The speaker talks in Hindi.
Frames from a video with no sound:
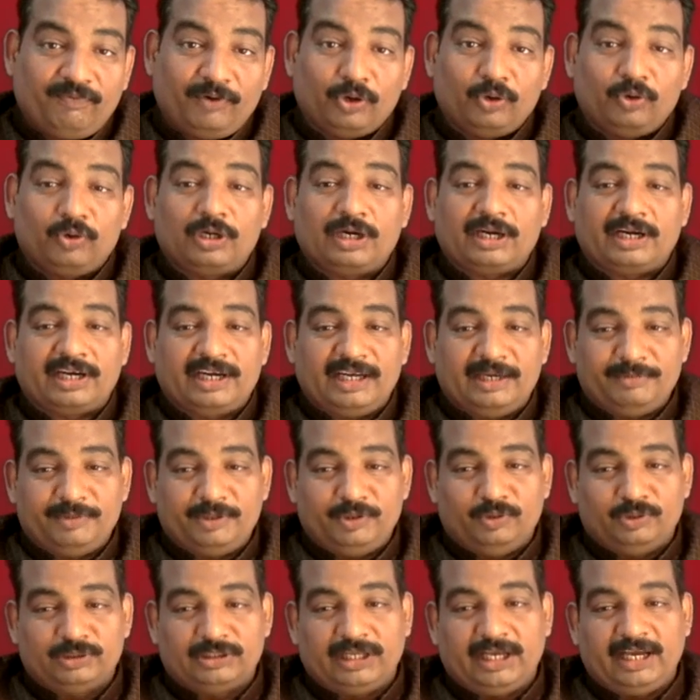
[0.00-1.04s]
फॉलो करना भी
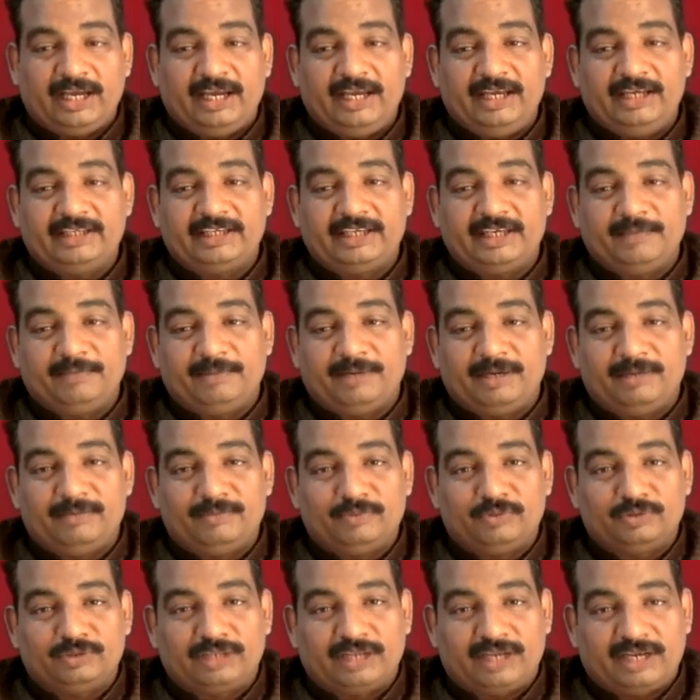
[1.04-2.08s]
होता है केवल
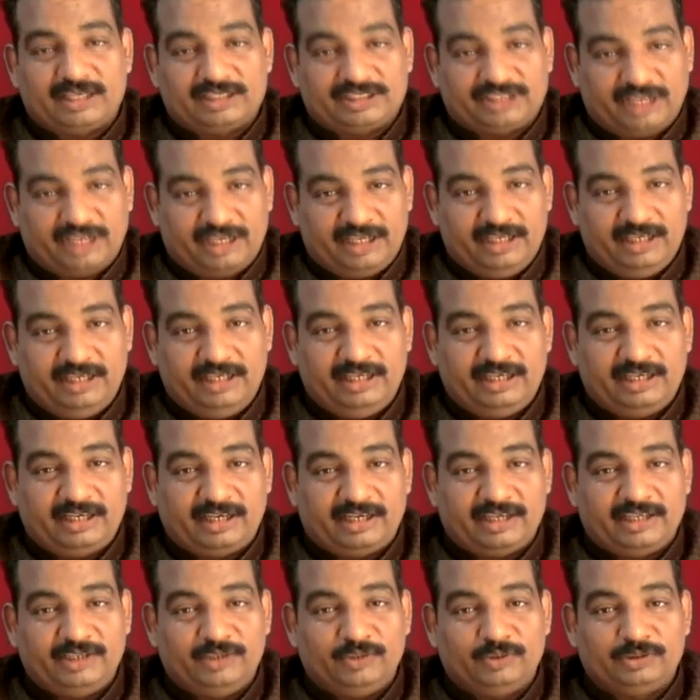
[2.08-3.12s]
हमको तानाशाही ही
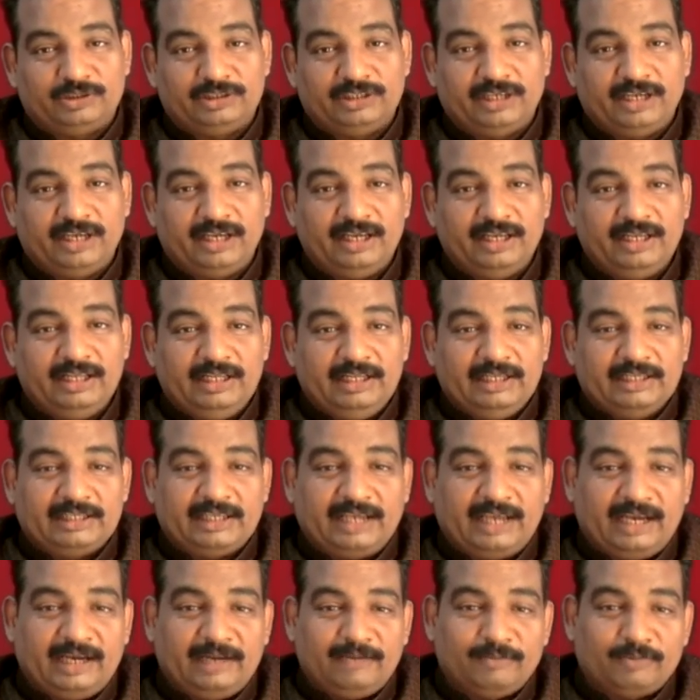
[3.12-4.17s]
करनी होती है
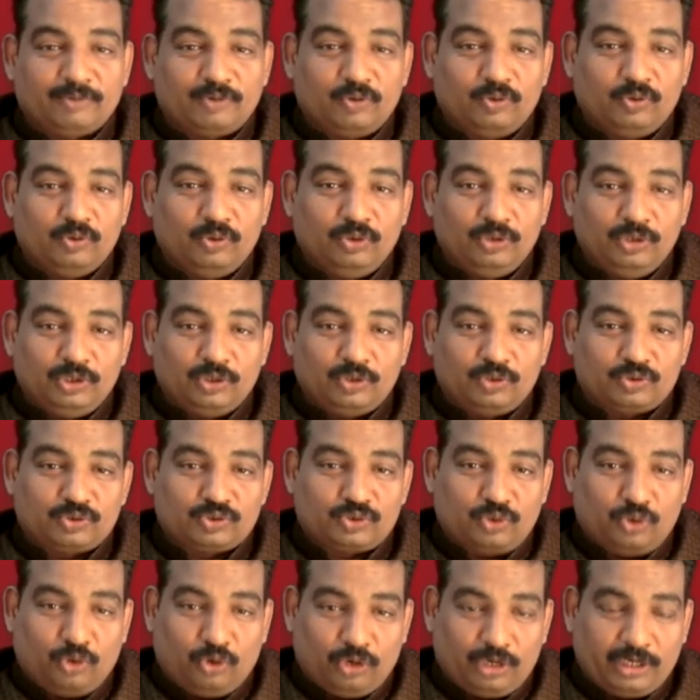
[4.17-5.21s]
क्या हमको कुछ
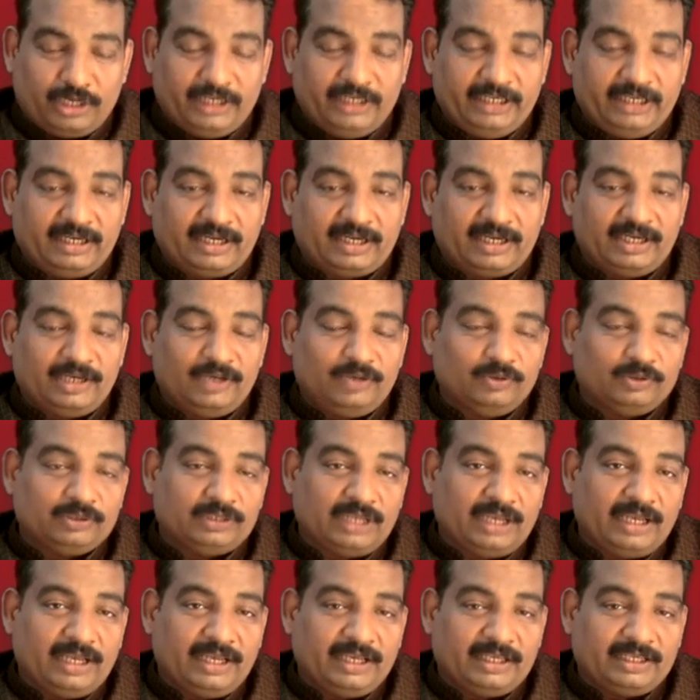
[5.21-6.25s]
और नहीं करना
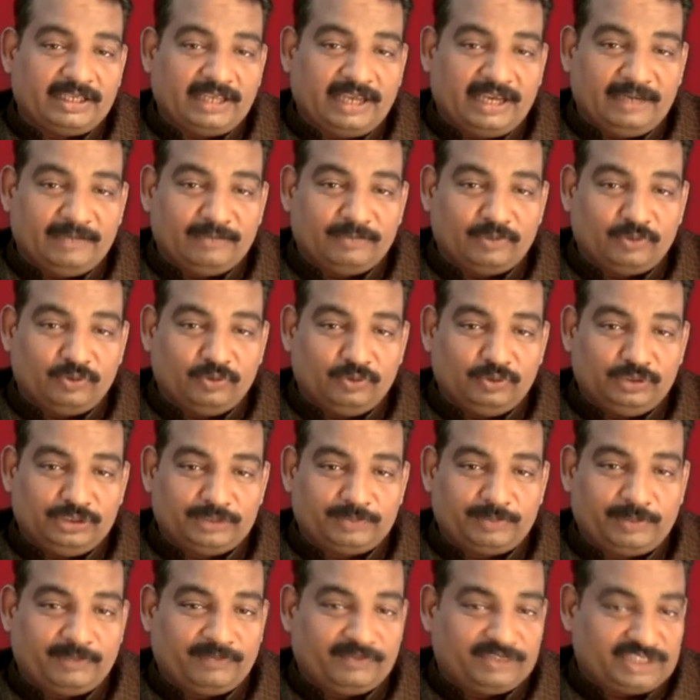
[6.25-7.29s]
होता है क्या हमको इस
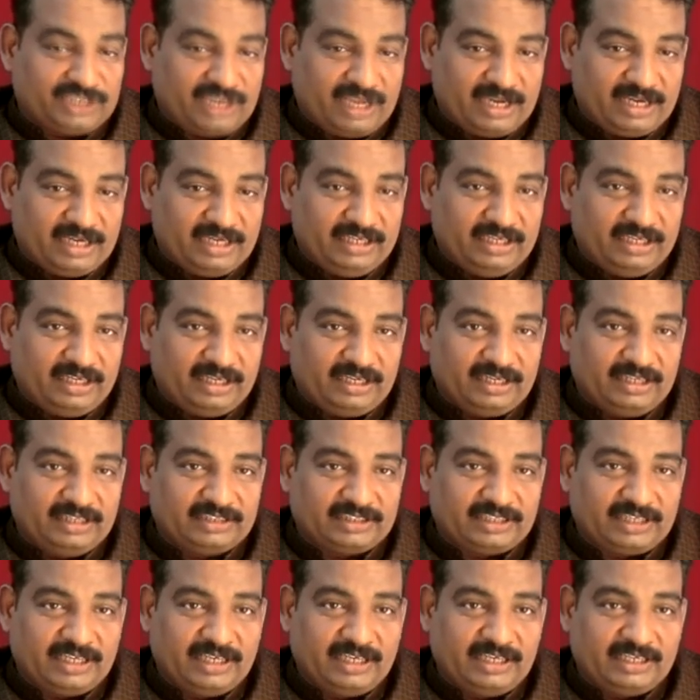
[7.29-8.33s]
पर विचार नहीं करना
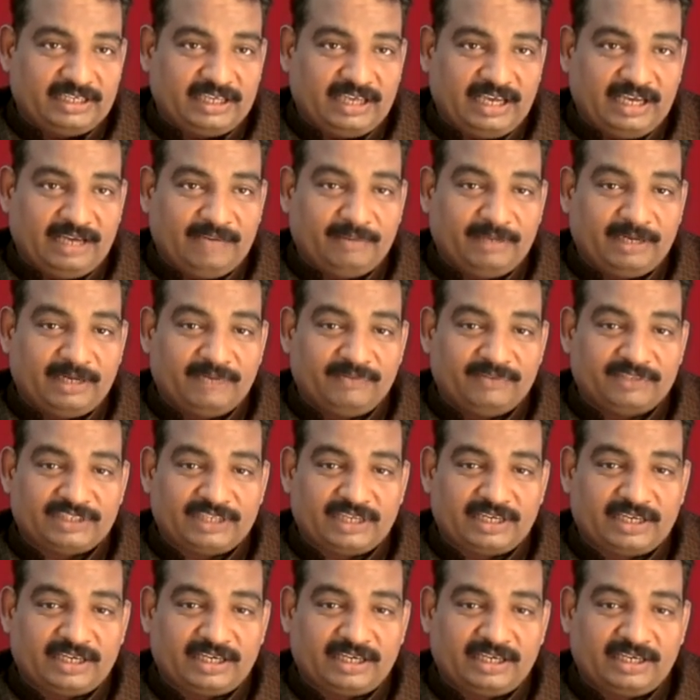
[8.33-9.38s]
चाहिए क्या हमारे
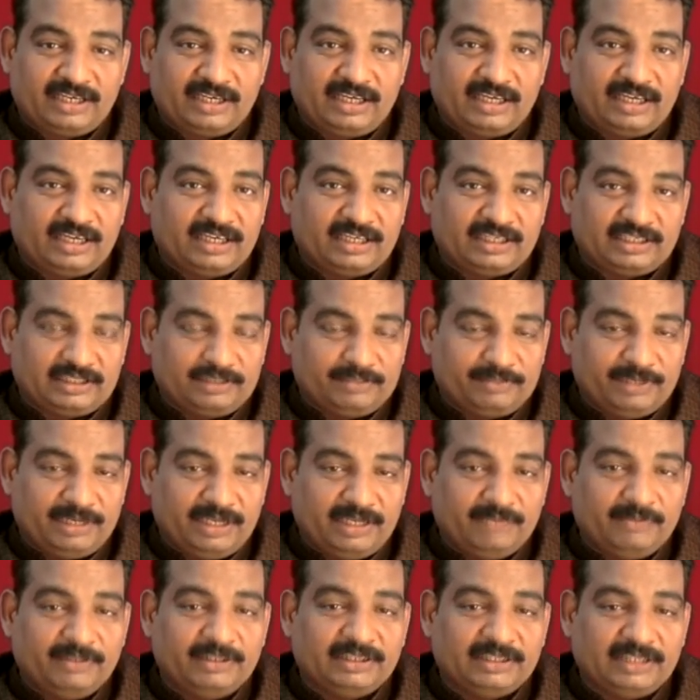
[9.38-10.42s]
विचार करने का कर्तव्य
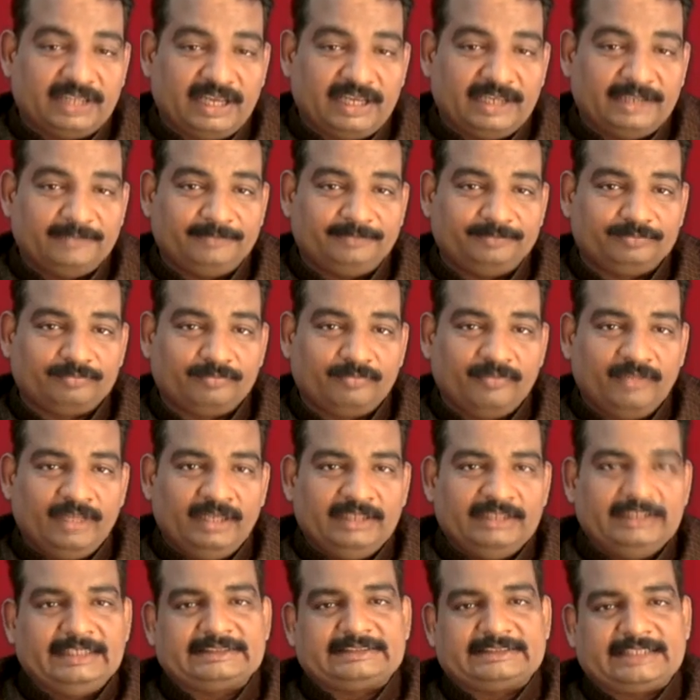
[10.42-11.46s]
नहीं बनता है
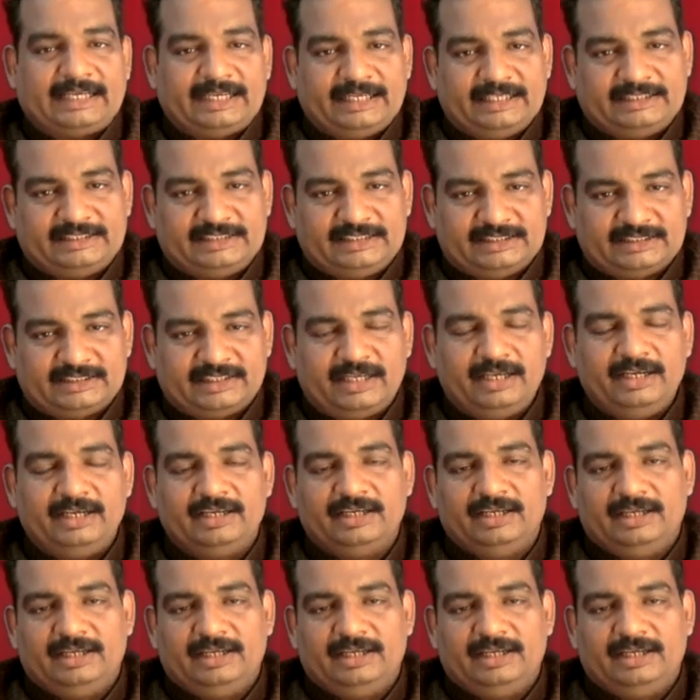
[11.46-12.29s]
ये सारी चीज़ें